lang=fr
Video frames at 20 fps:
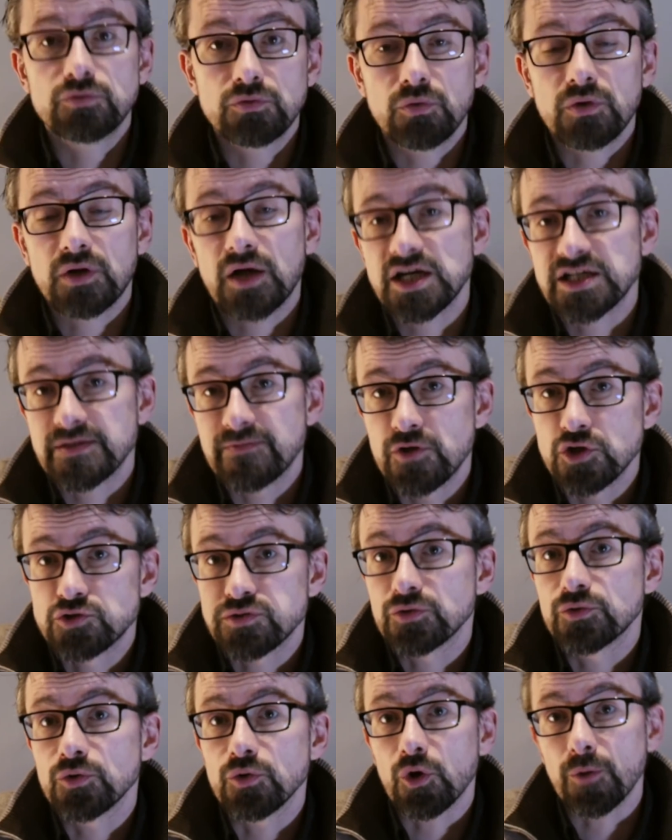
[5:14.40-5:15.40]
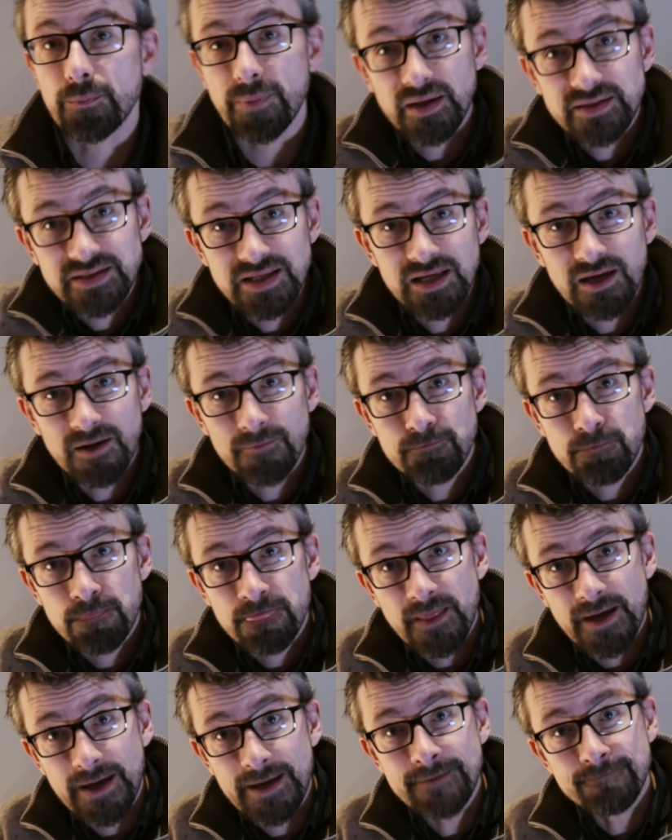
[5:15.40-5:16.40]
Donc là, j'avais le choix de repartir,
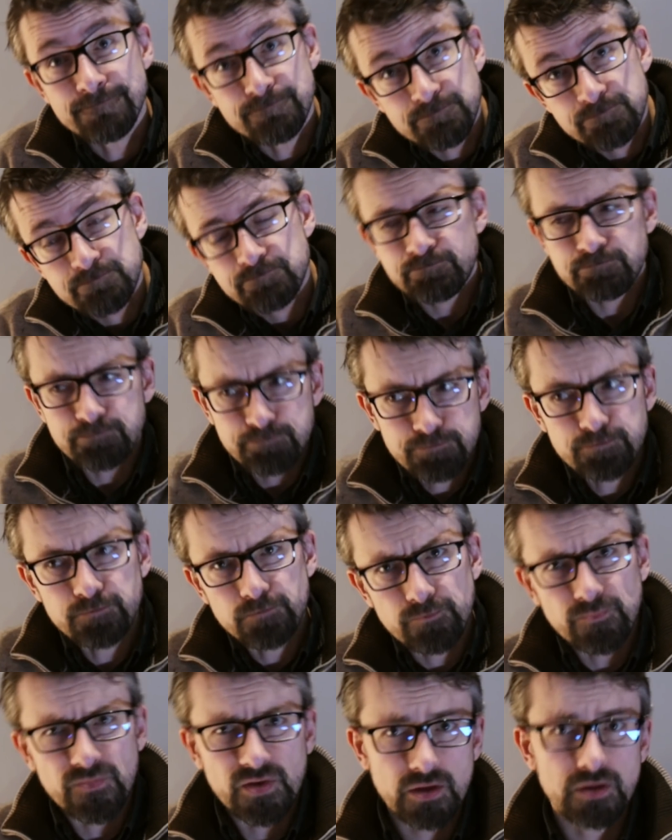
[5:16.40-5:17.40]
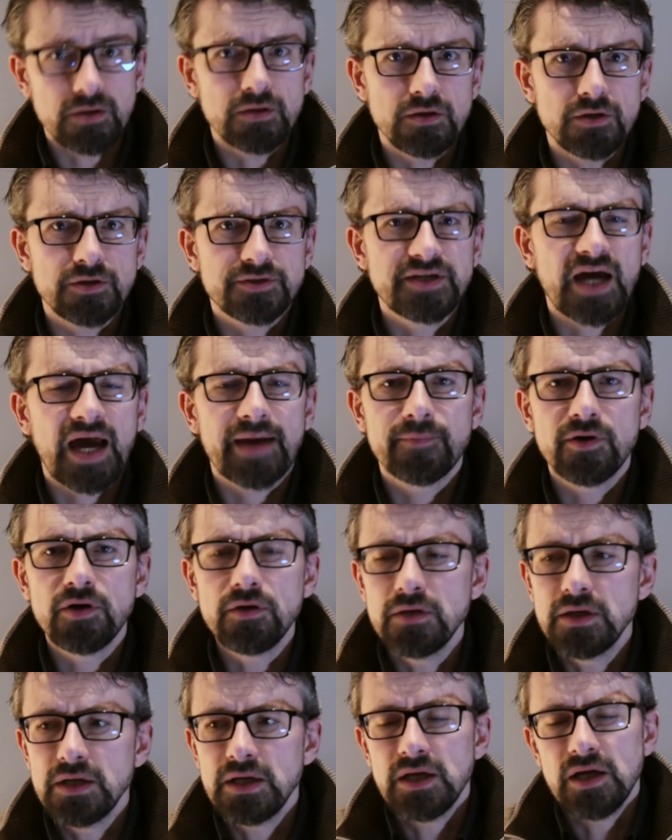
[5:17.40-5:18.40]
hein, euh,
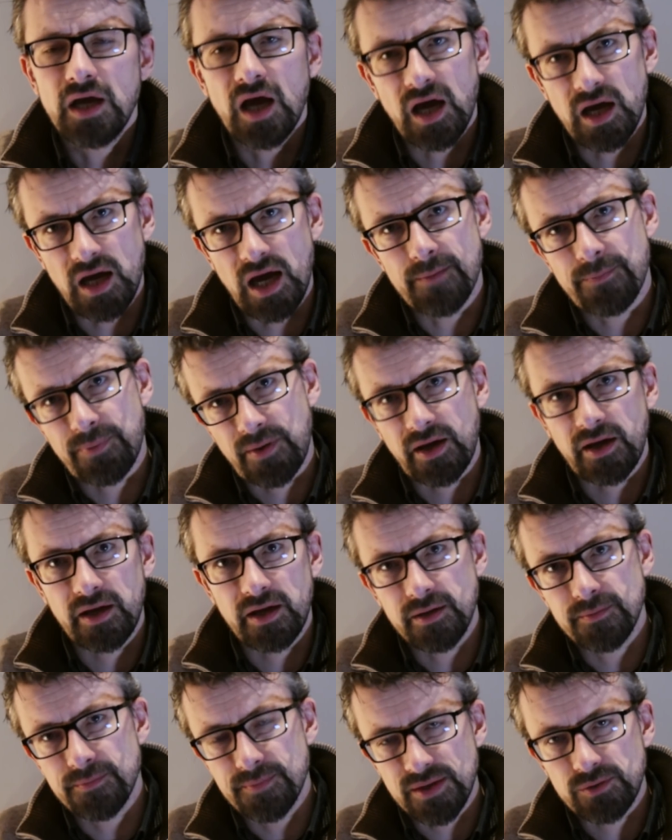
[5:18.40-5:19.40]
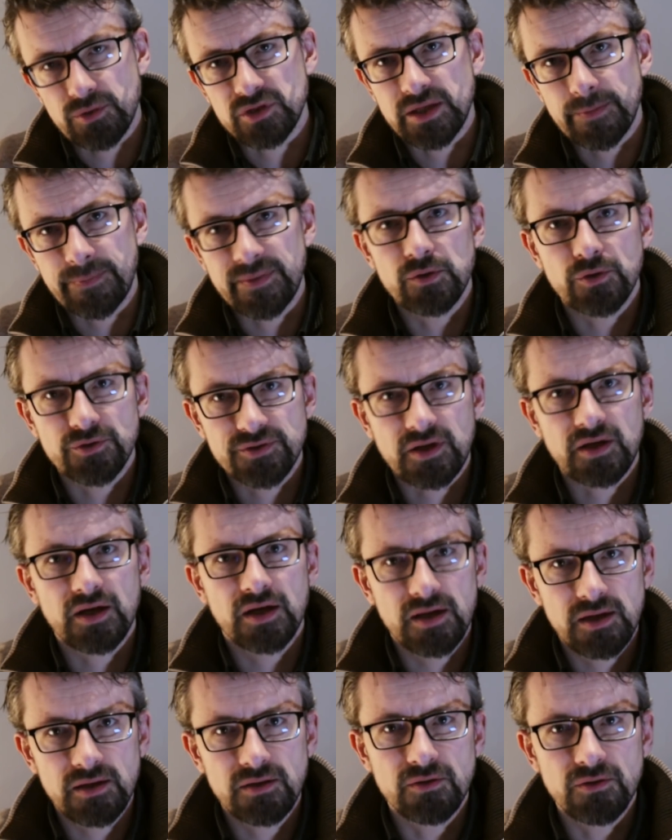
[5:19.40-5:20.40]
carrément, après m'être tapé le
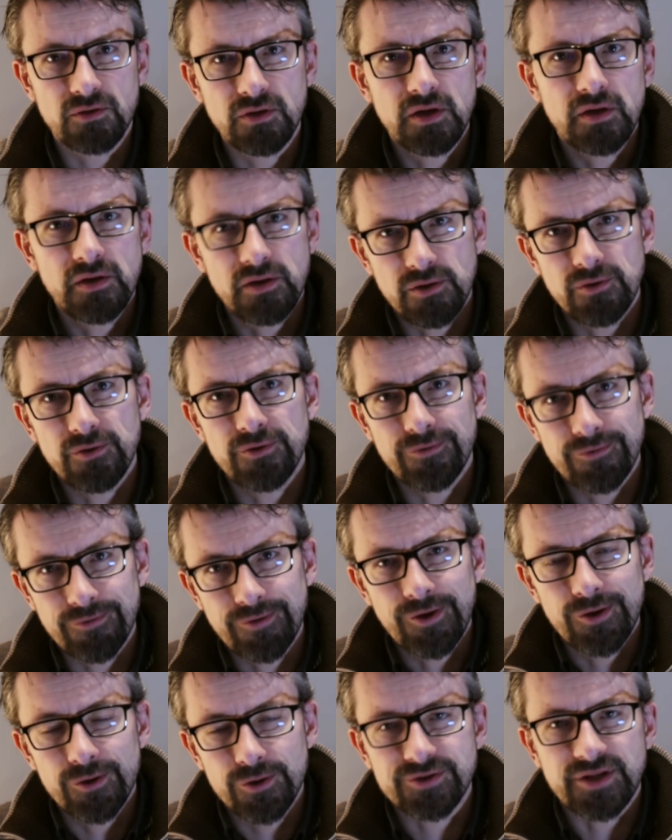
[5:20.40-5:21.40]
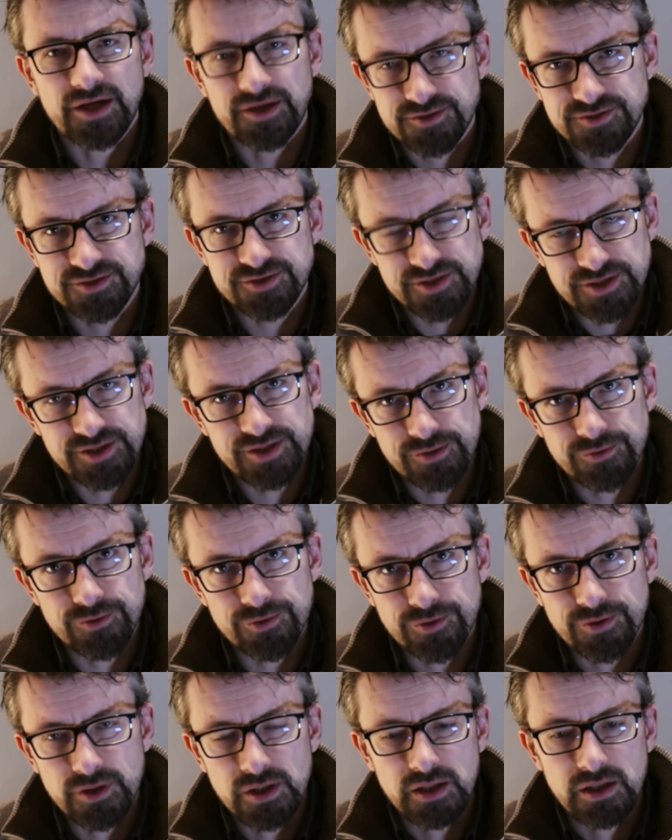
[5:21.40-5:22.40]
train, euh, euh, le taxi,
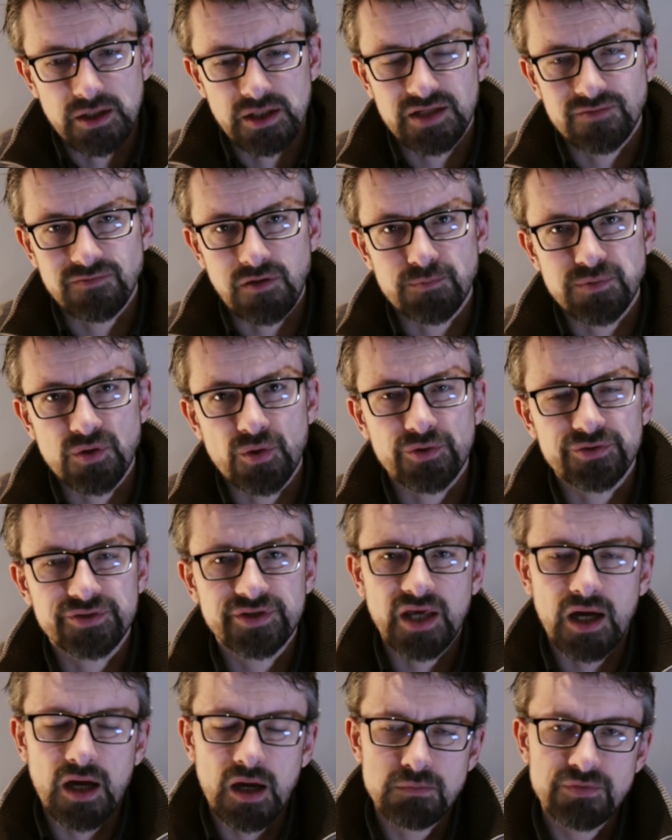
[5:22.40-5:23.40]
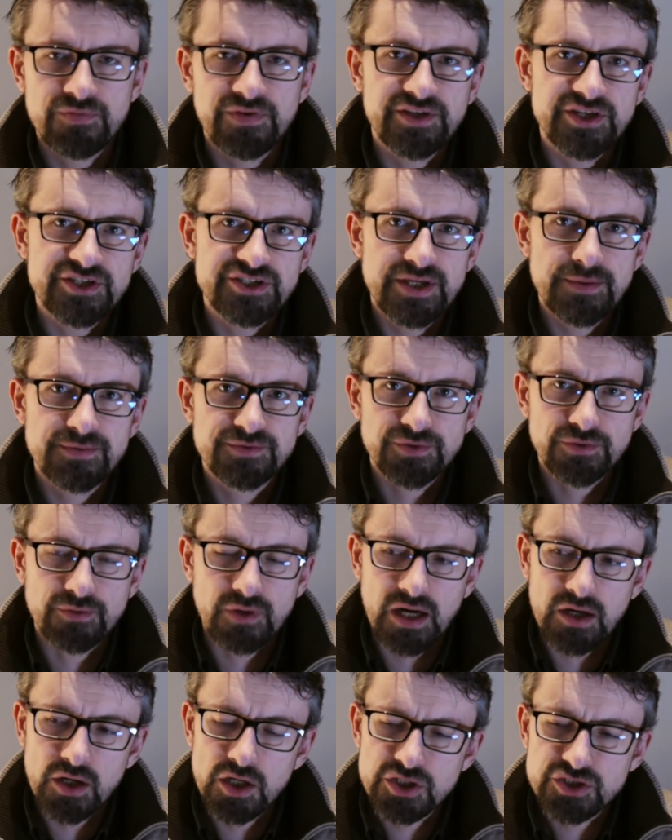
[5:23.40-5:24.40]
et d'avoir paroté à bouffer des chips dans
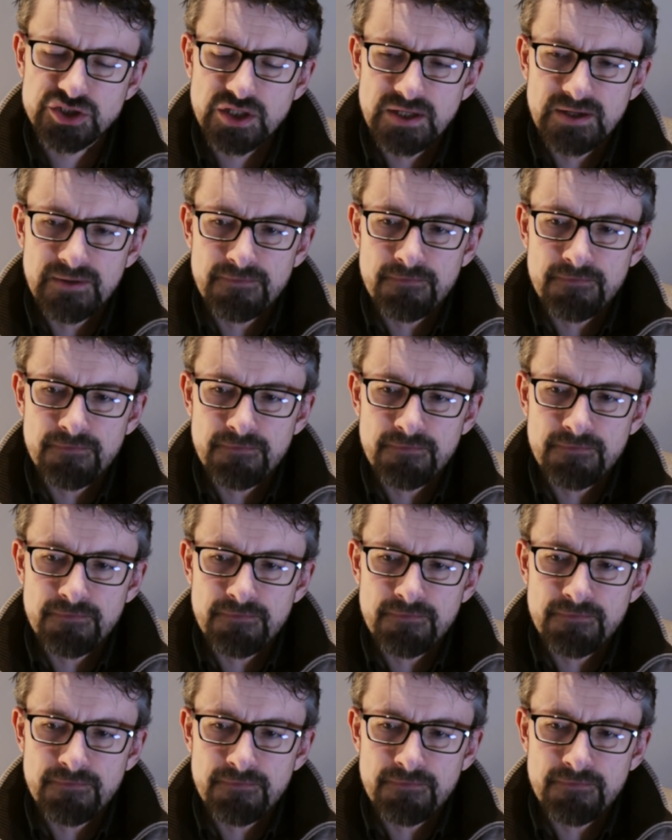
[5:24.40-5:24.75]
la loge,